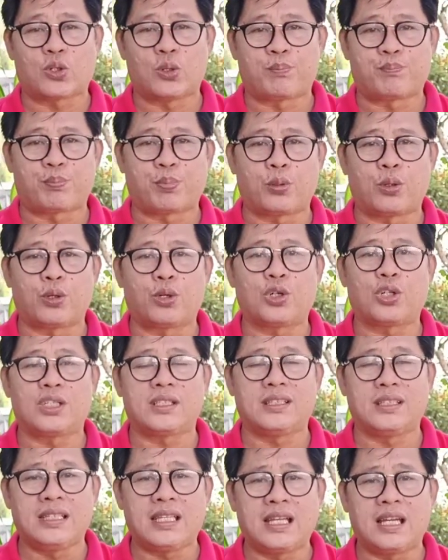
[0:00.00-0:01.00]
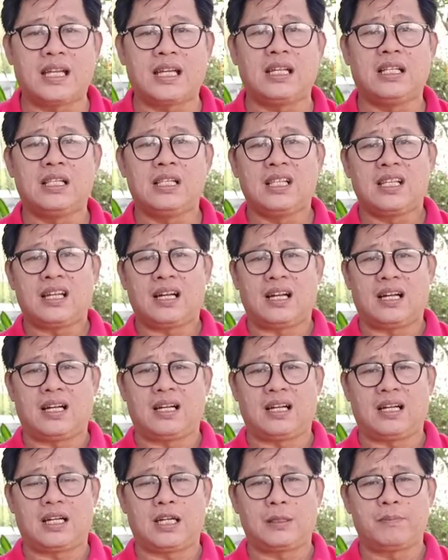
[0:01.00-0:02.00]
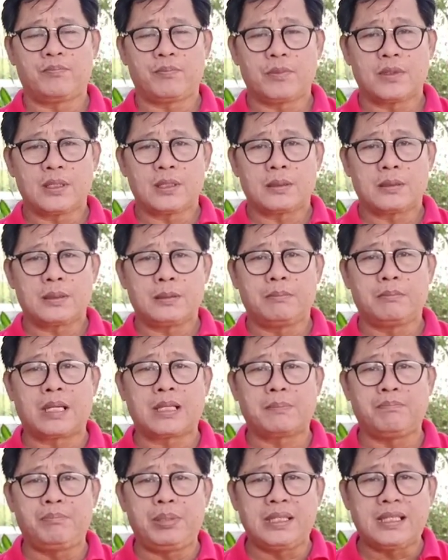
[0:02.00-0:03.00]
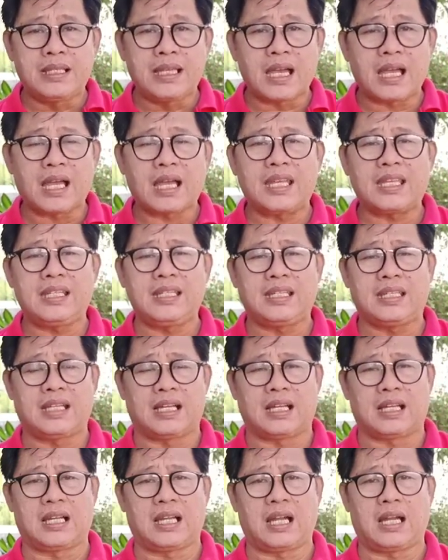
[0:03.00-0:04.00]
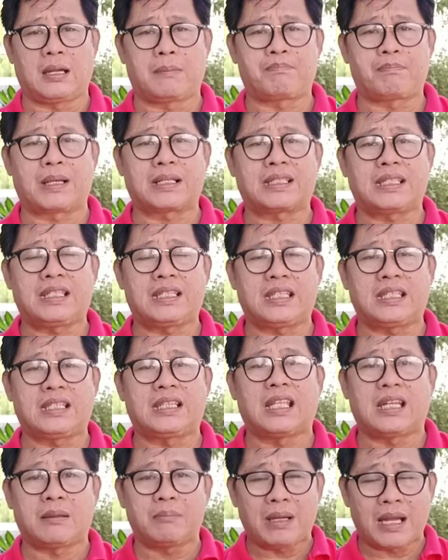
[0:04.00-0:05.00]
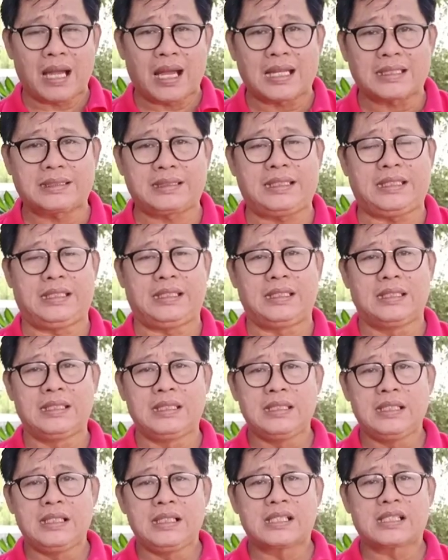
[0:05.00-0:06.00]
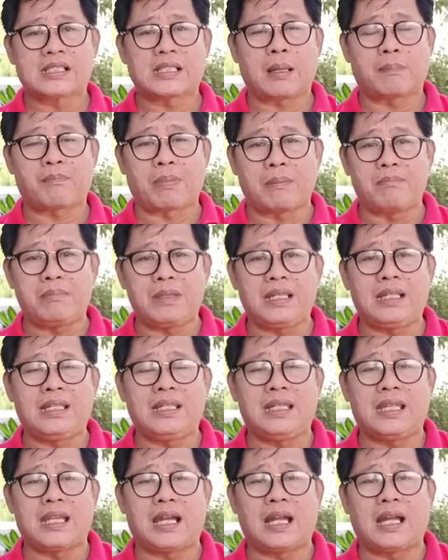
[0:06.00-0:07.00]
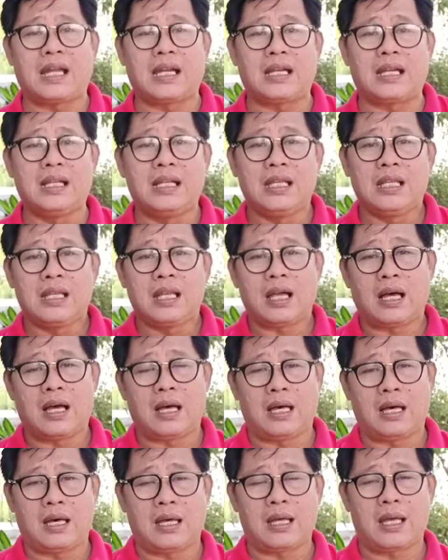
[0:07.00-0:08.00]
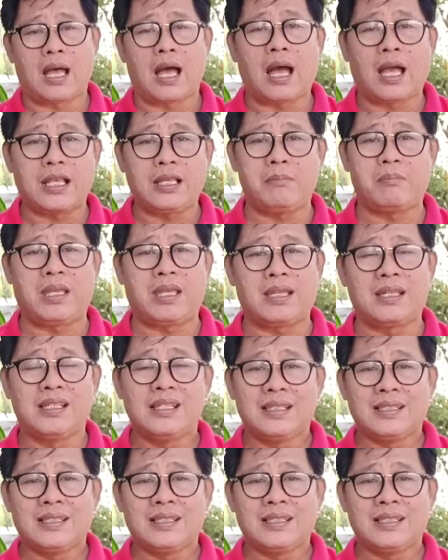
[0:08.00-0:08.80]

ko po na uh, magbigay ng uh, pakikidalamhati sa pamilyang uh, Jaime,